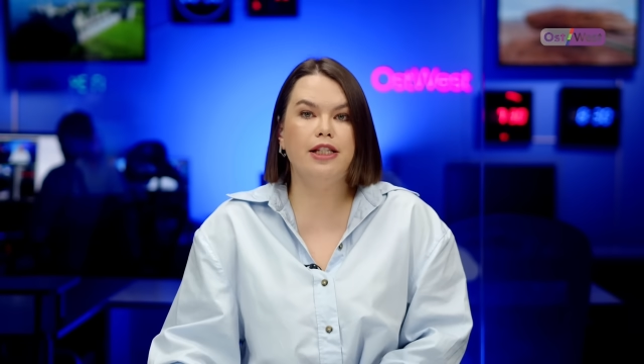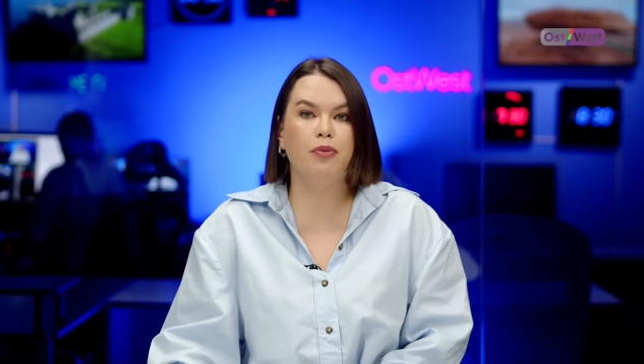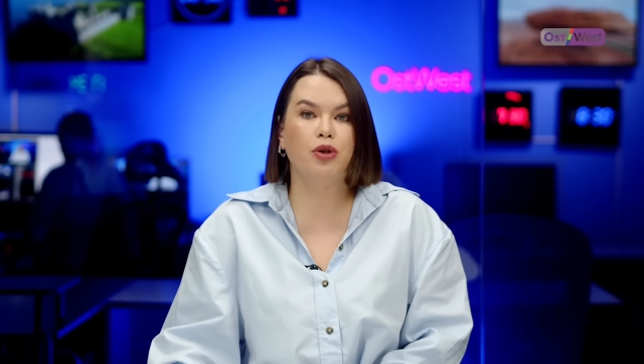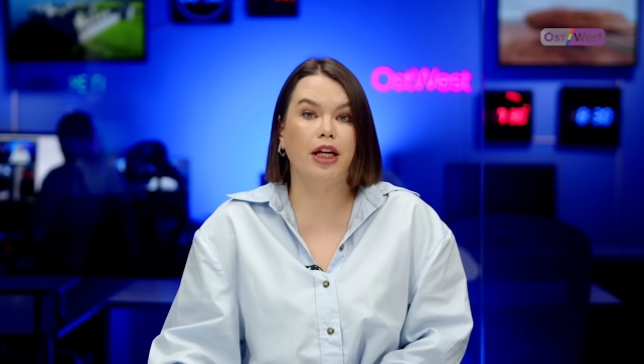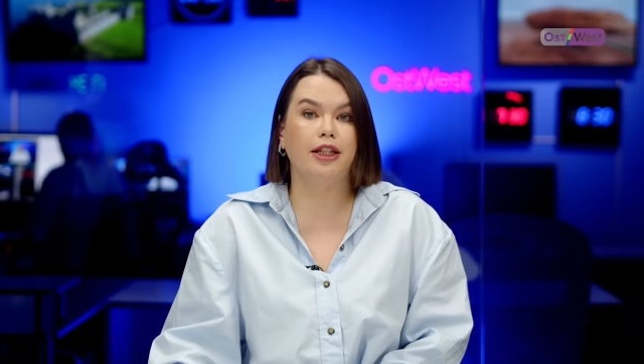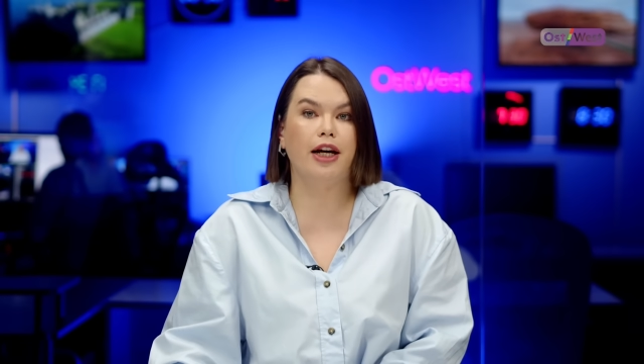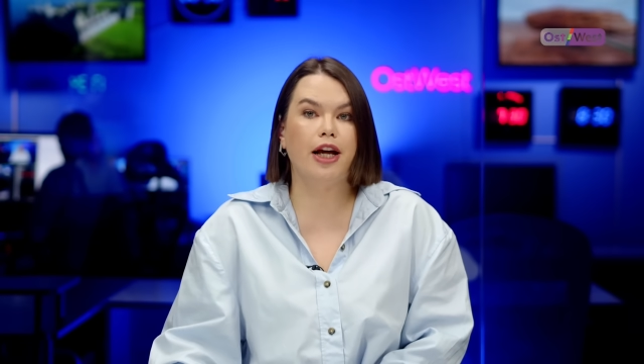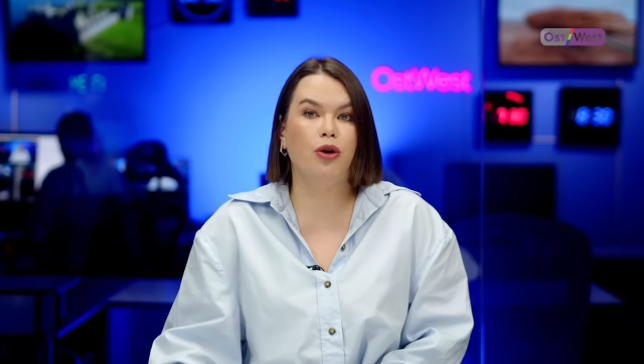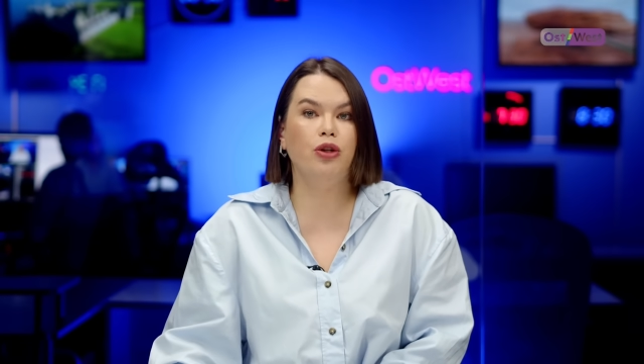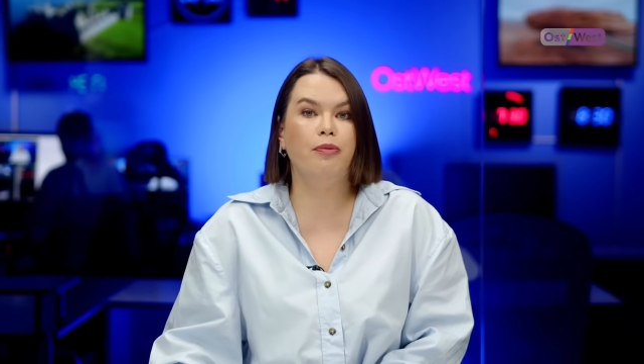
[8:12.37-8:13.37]
депутаты
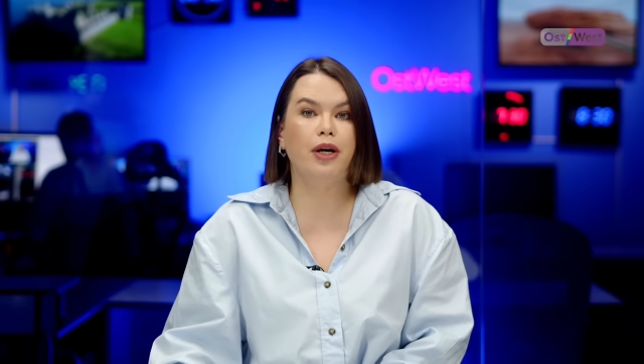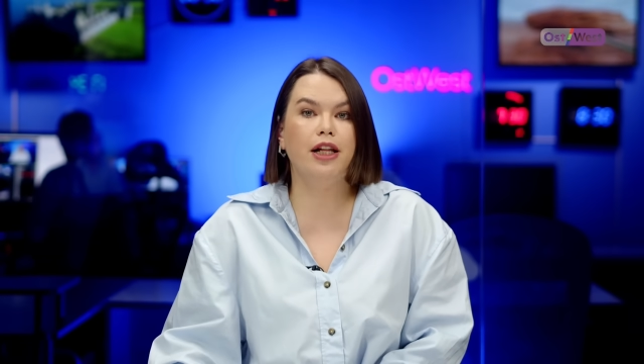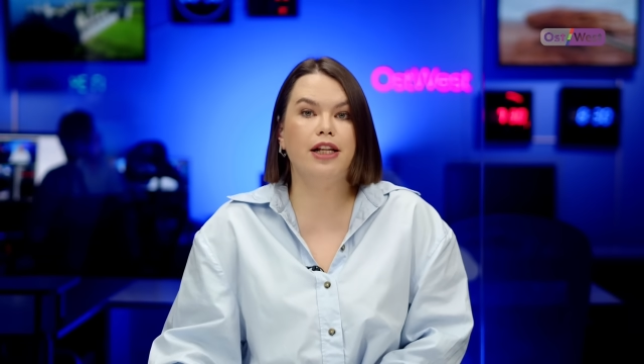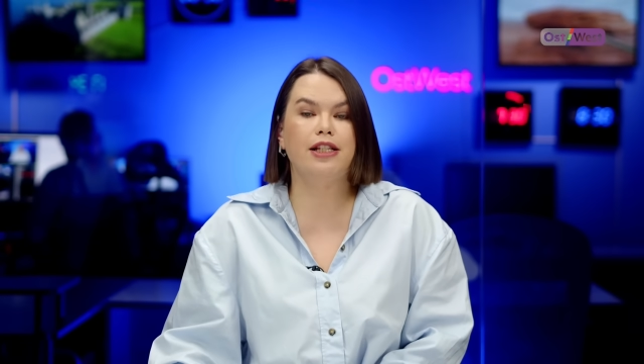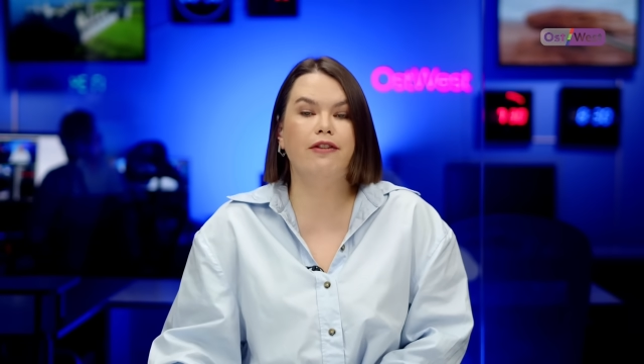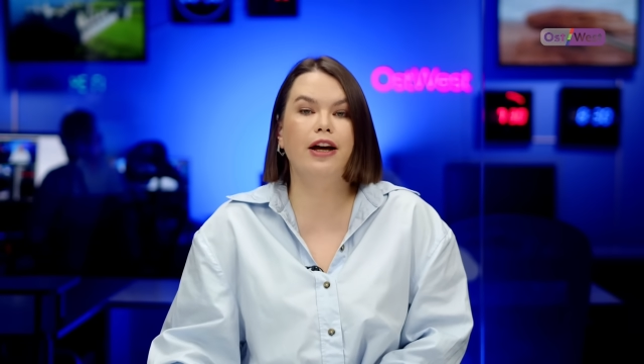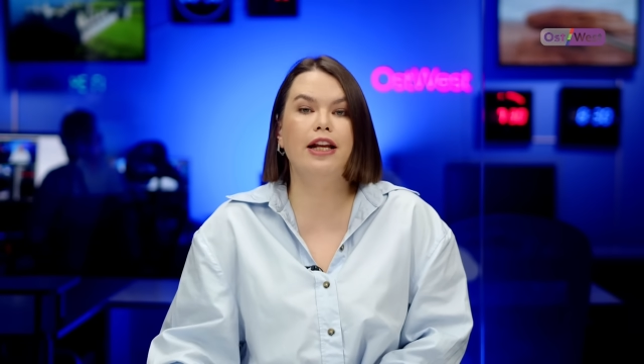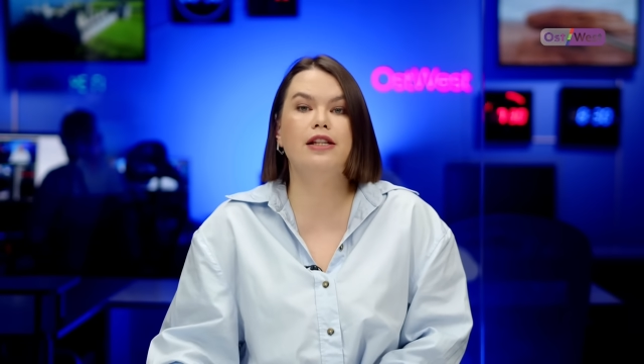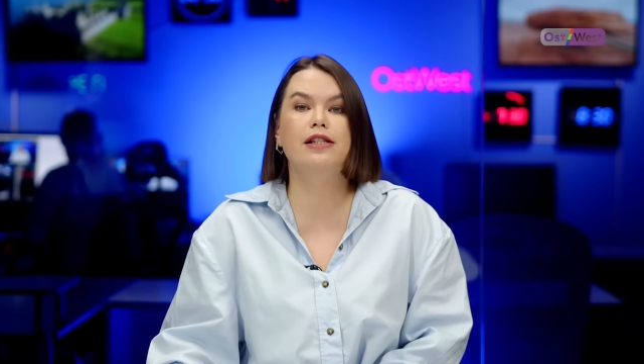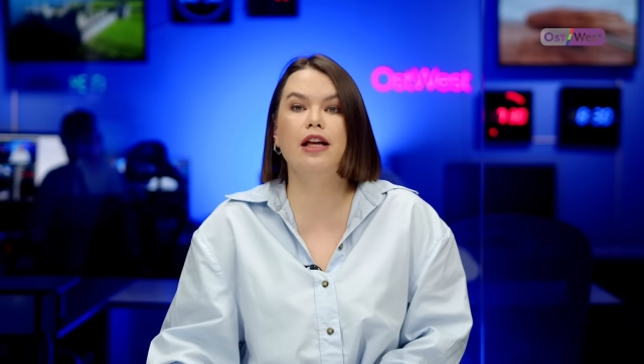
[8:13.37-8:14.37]
района
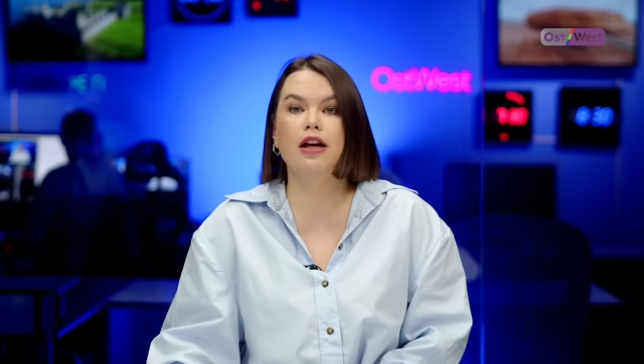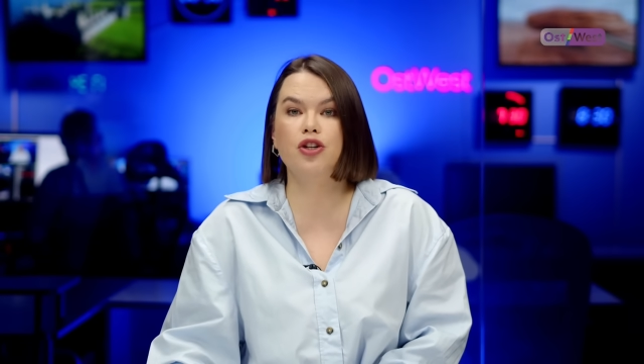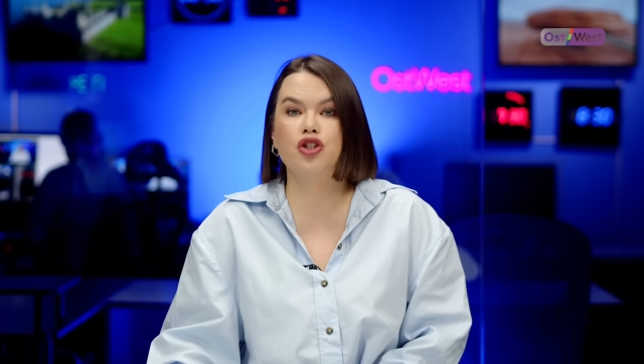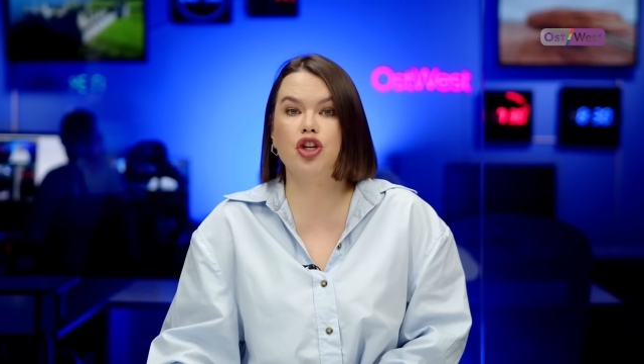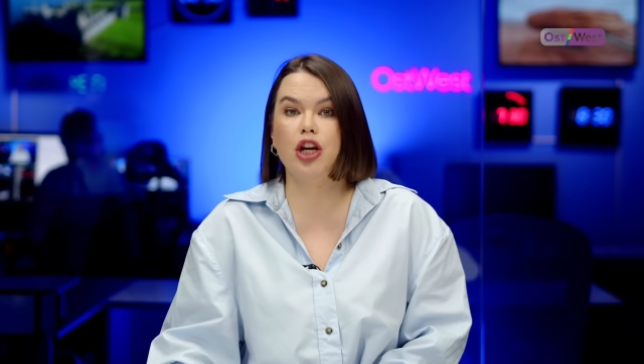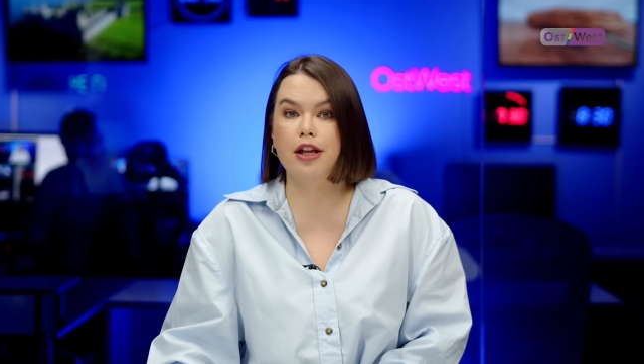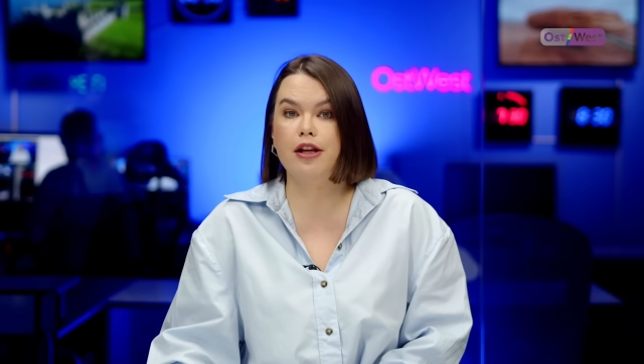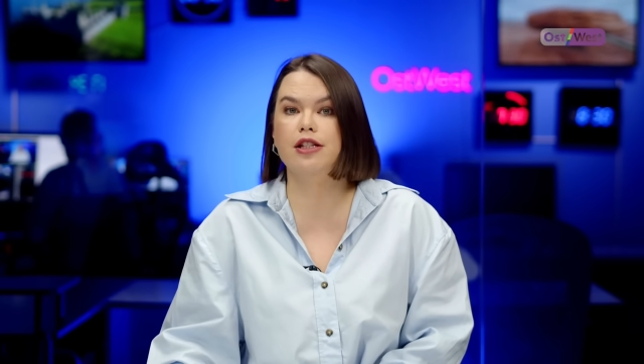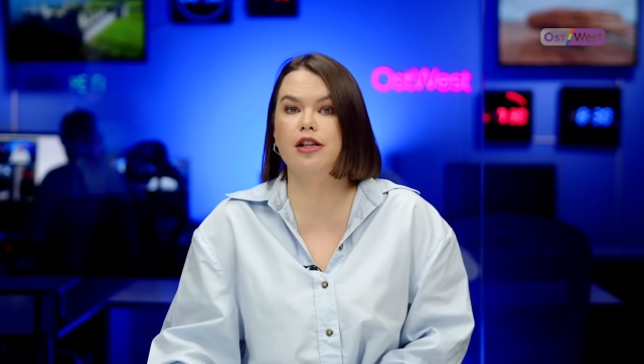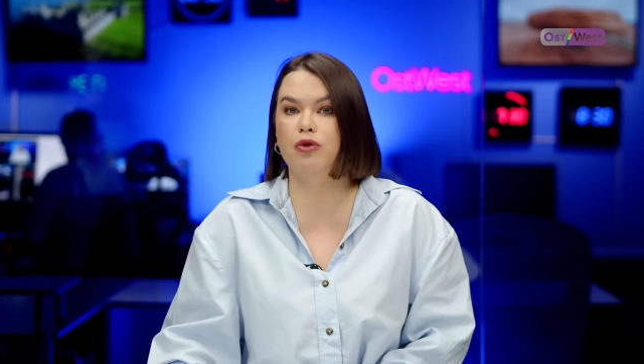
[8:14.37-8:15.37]
проголосовали за
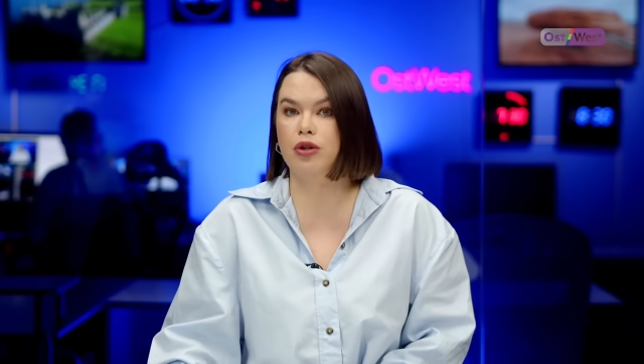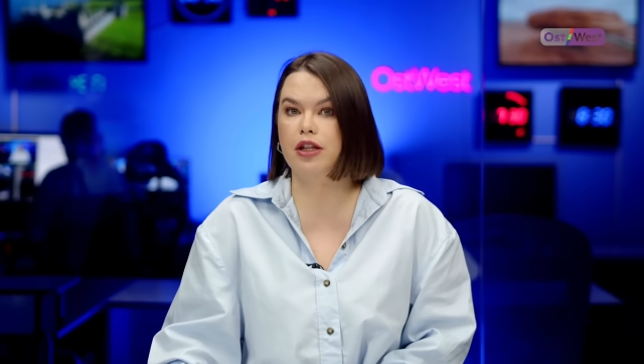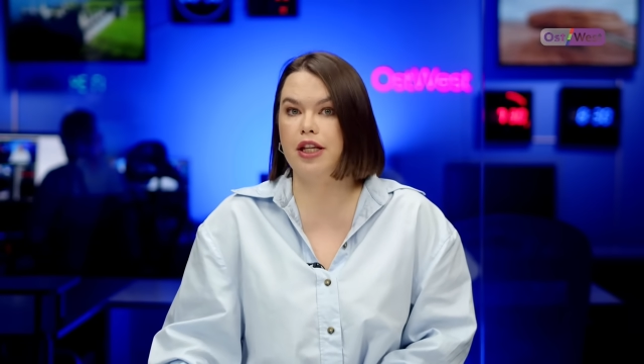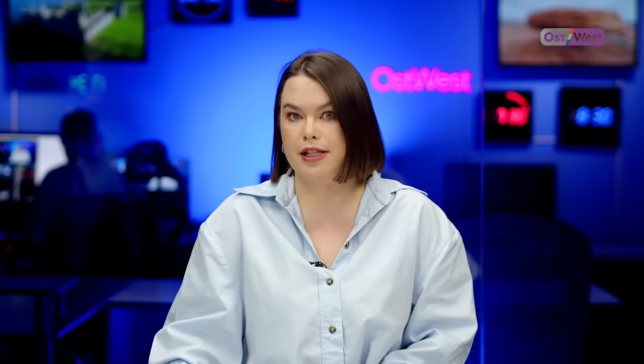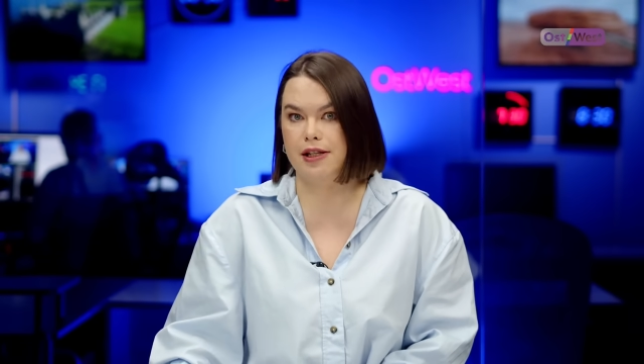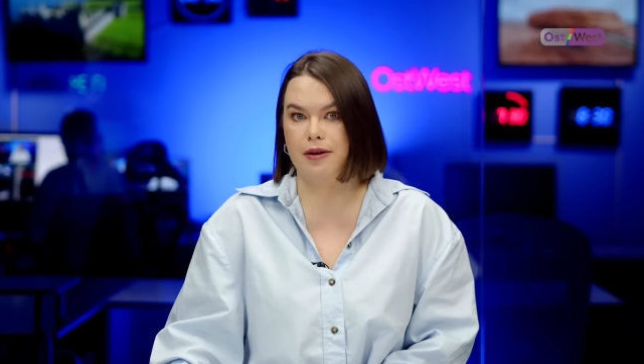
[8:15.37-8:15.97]
расширение завода Тесла.